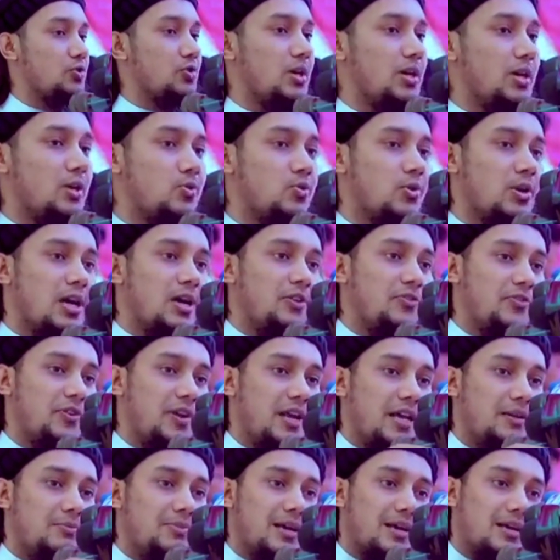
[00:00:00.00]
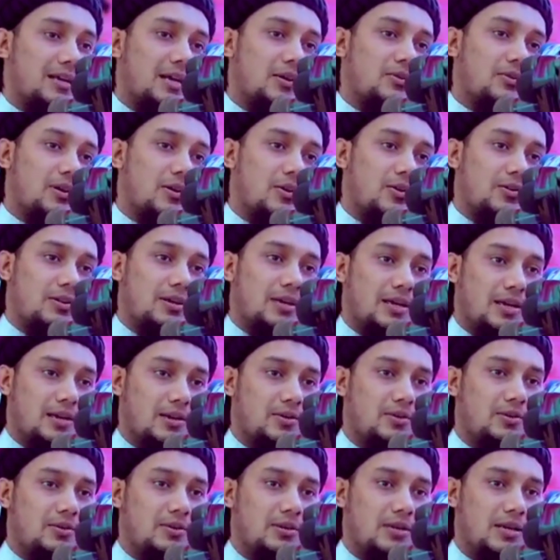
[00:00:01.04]
যতই ঘুরায় ফিরায় ব্যাখ্যা করা হোক না
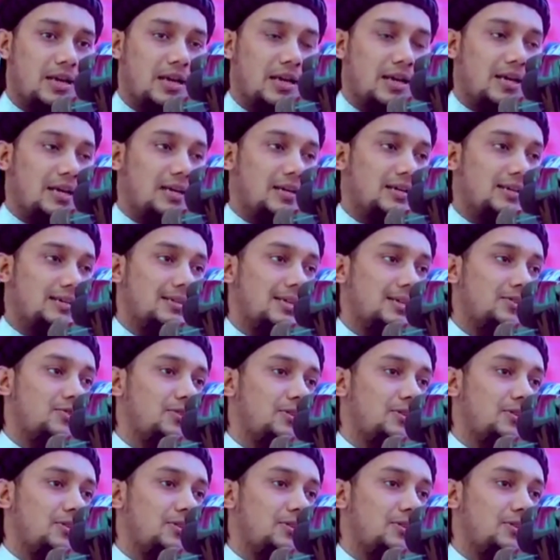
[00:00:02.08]
কেন রিজিক